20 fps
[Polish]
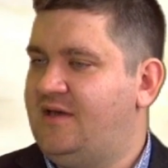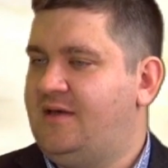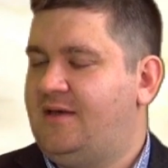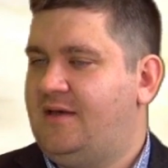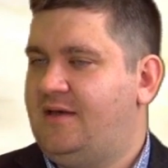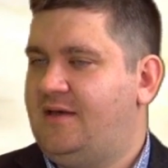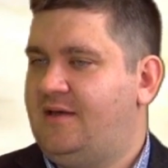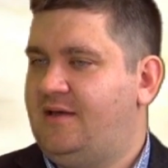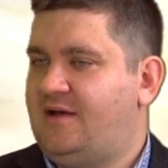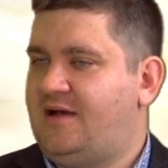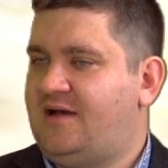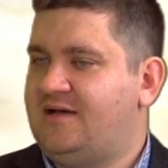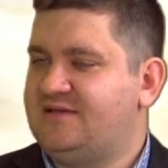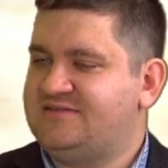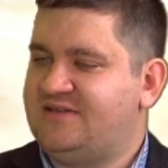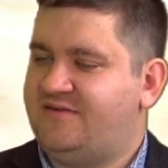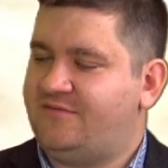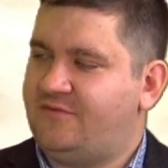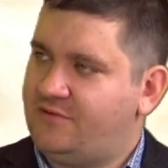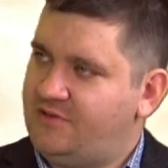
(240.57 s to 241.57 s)
E, a
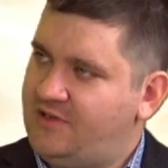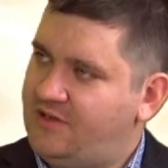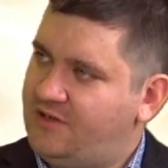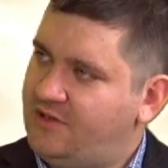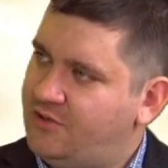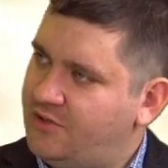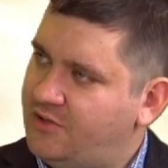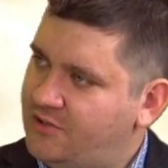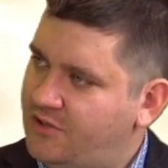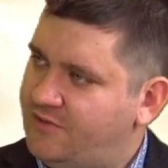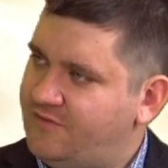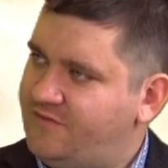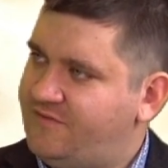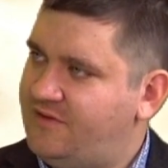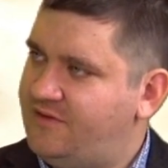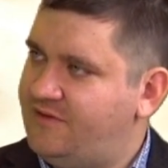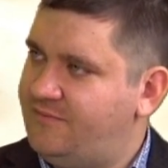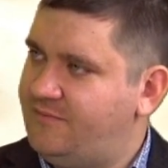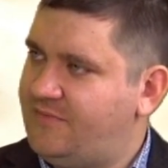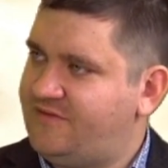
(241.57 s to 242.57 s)
zawodnik
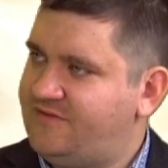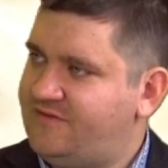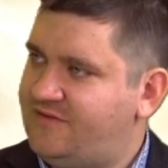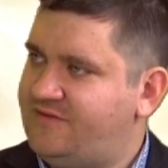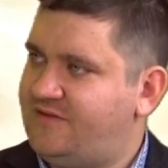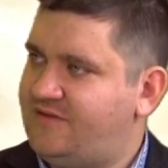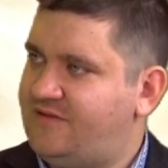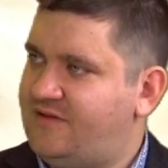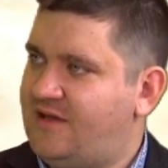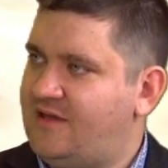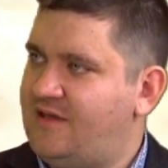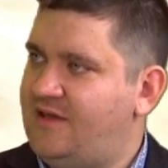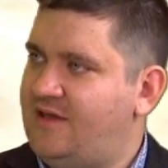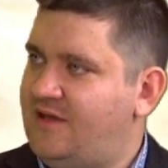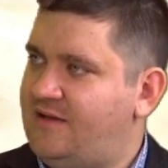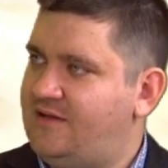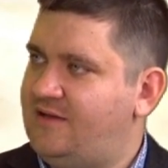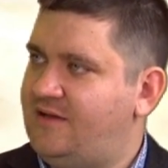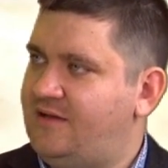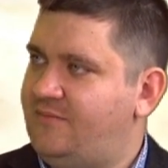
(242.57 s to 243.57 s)
goniący ma za zadanie
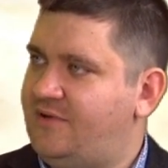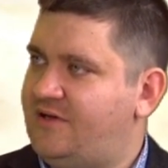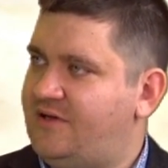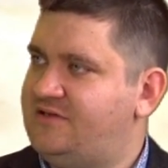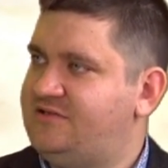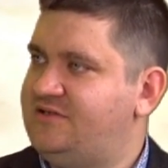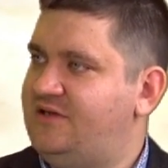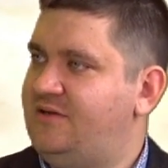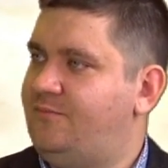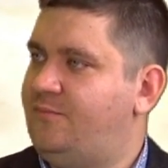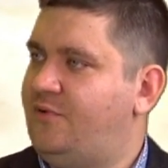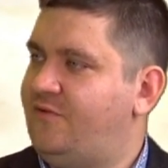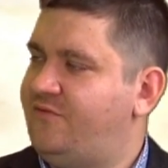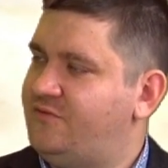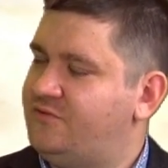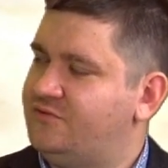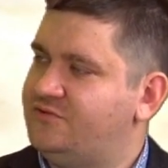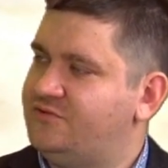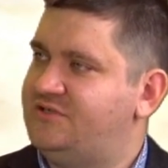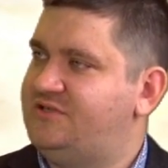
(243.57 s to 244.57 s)
jak najbardziej
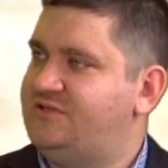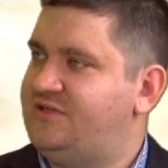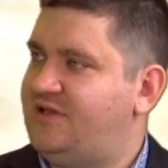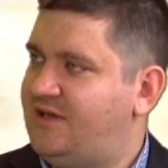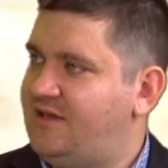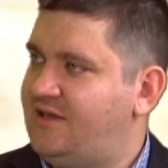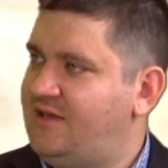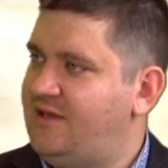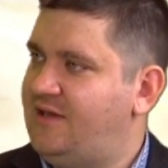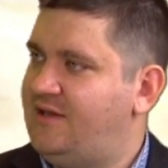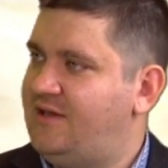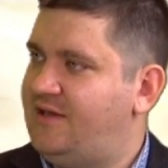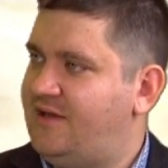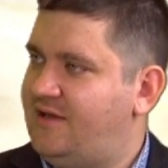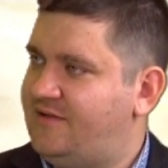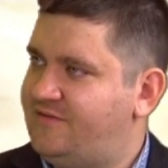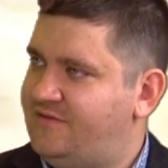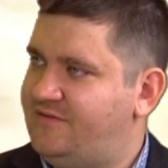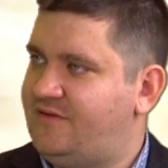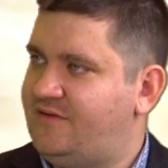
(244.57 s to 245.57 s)
powtórzyć technikę
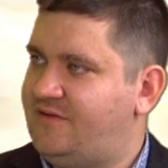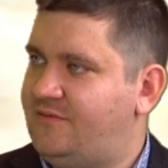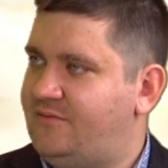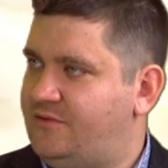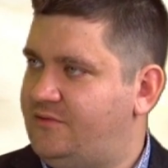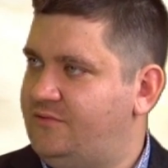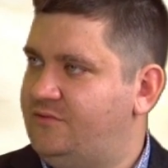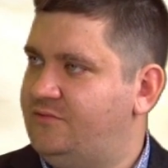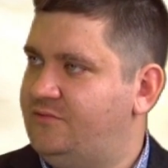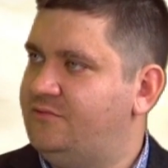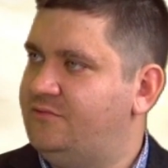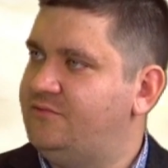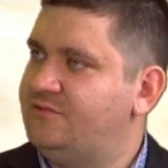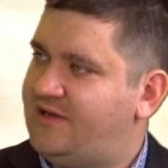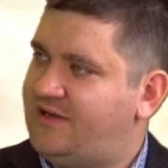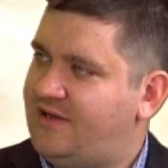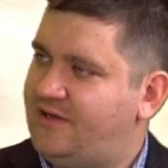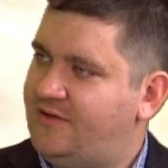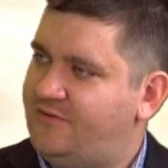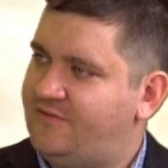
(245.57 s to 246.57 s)
jazdy samochodu
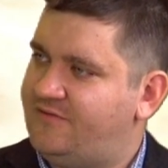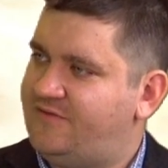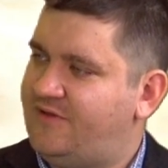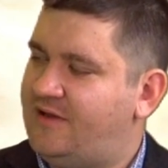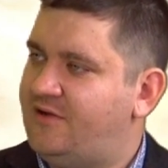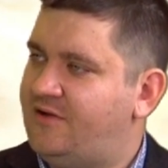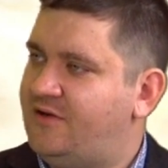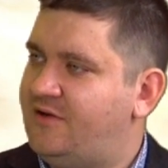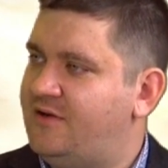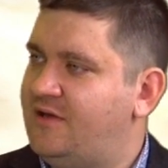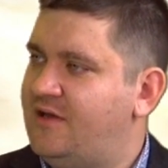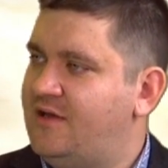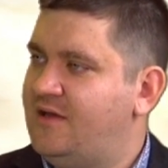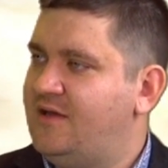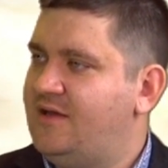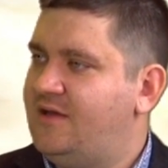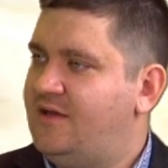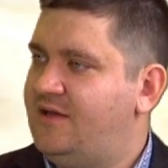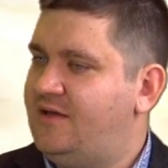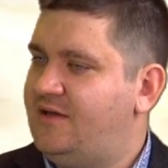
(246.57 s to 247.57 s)
uciekającego
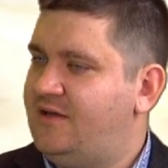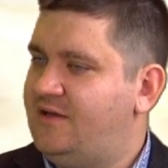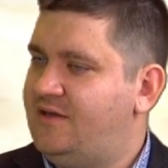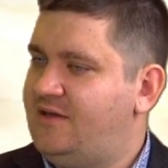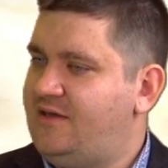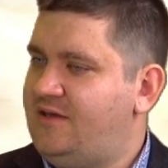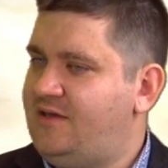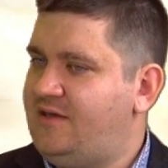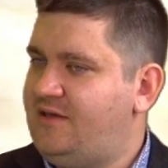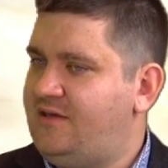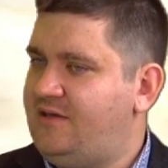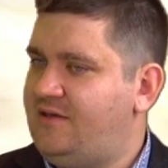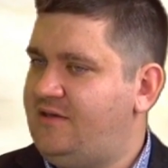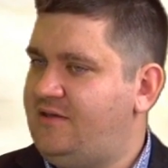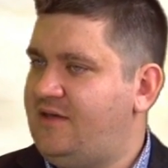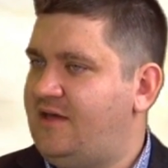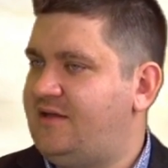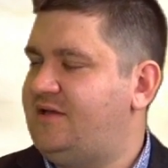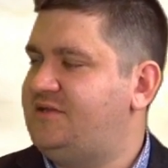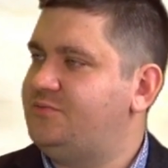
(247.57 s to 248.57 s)
e, i
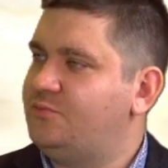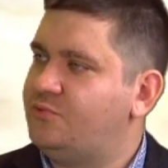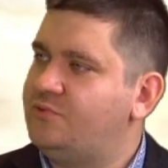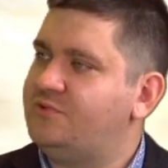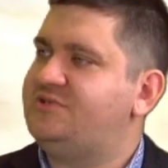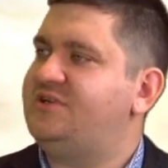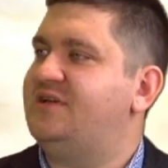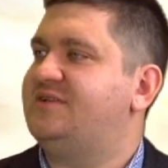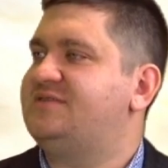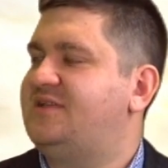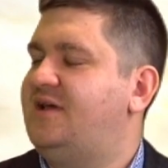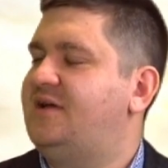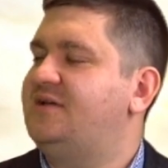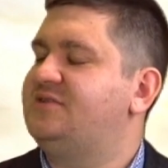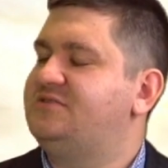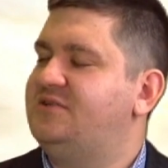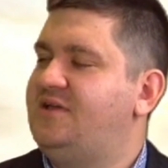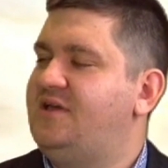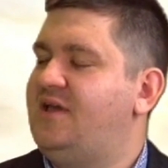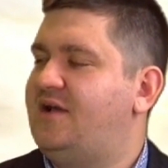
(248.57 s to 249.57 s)
nie dać mu uciec, tak?
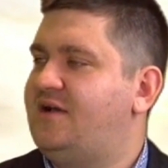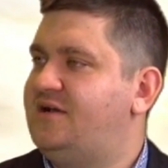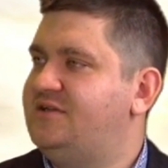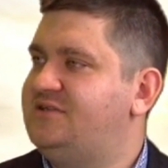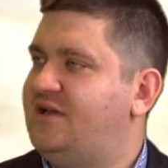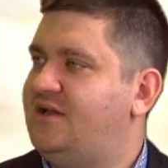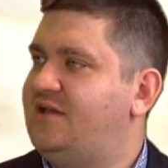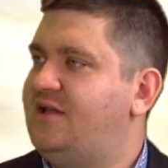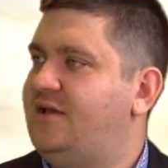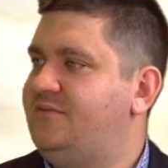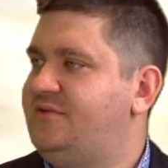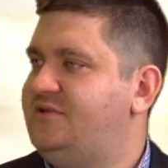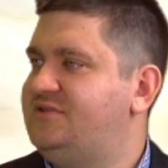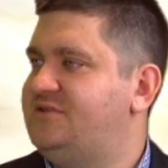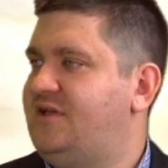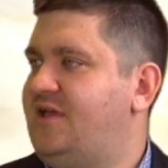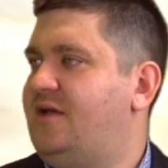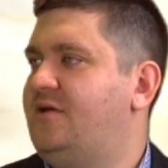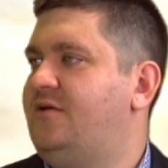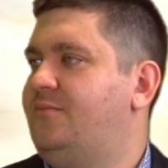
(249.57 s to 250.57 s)
czyli jechać jak
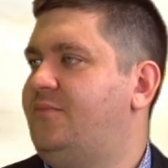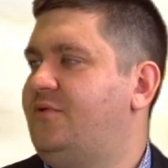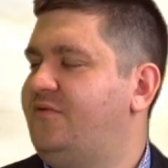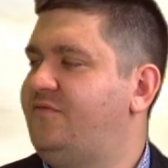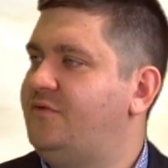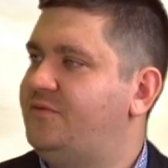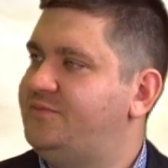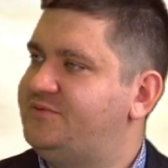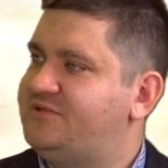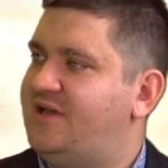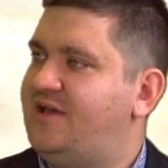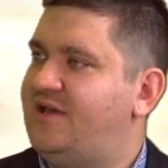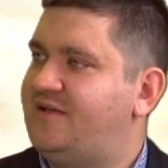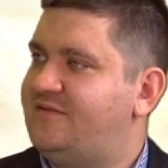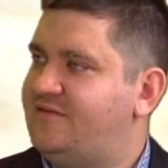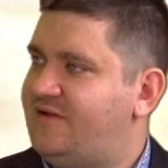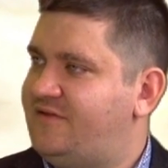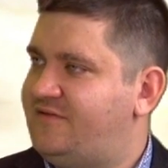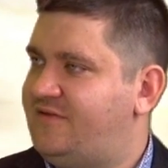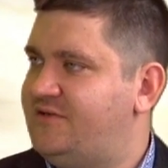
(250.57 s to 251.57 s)
najbliżej niego. Po dwóch
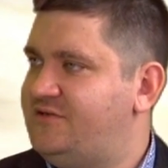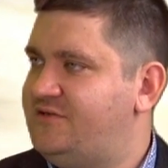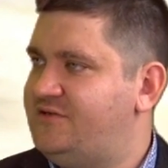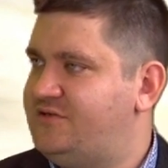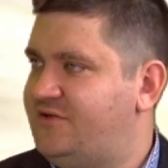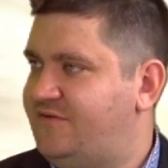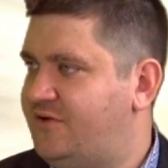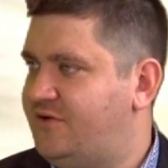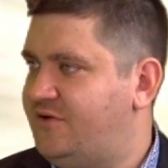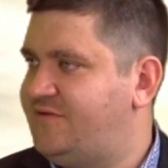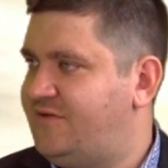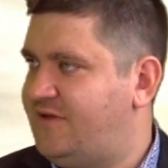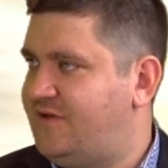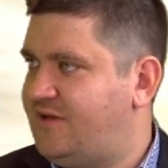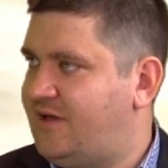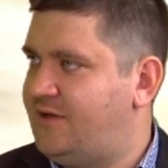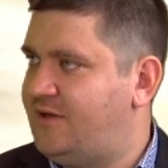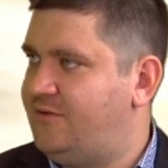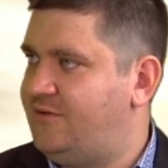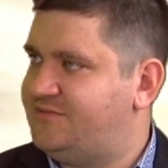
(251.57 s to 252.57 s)
przejazdach sędziowie
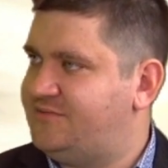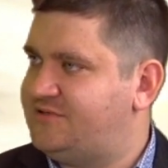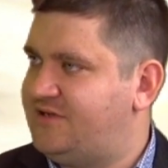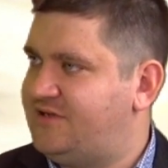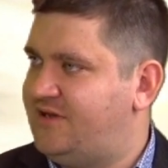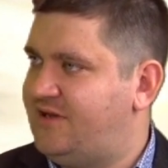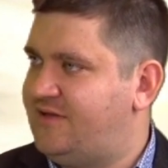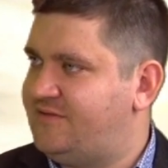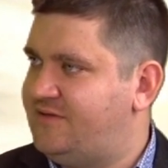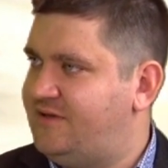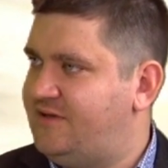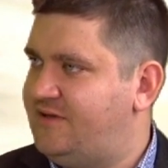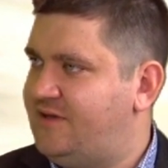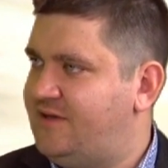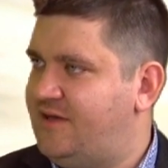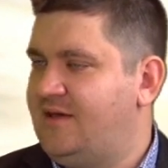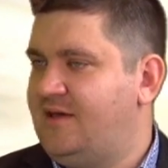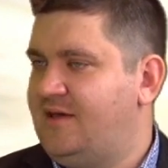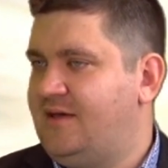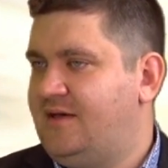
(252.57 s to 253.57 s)
oceniają te przejazdy
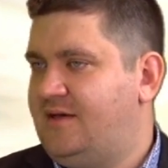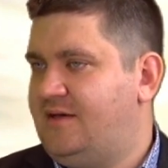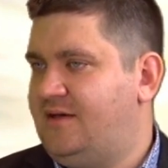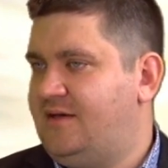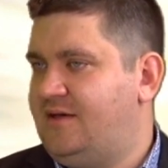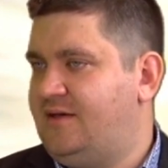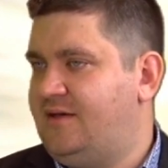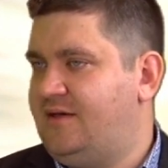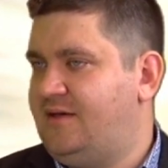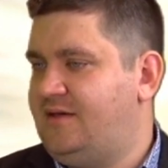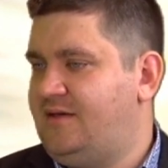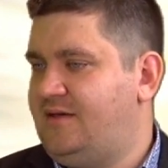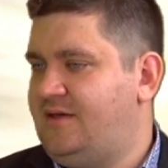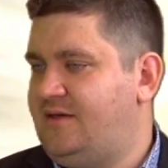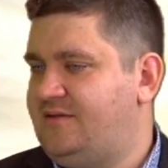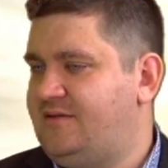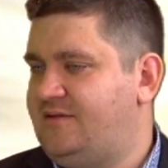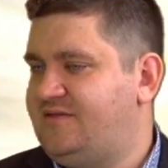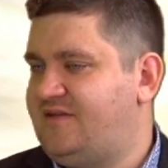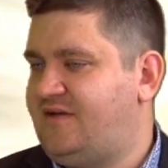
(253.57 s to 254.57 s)
e,
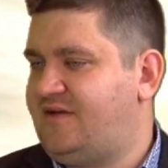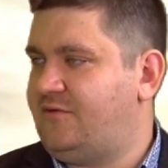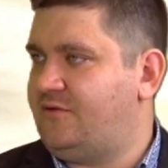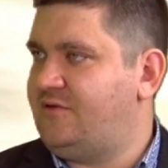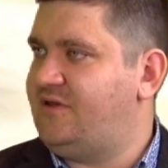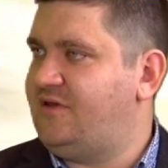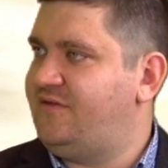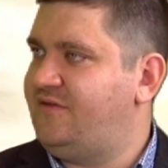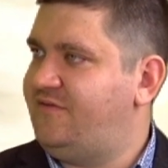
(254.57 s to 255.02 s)
i zawodnik z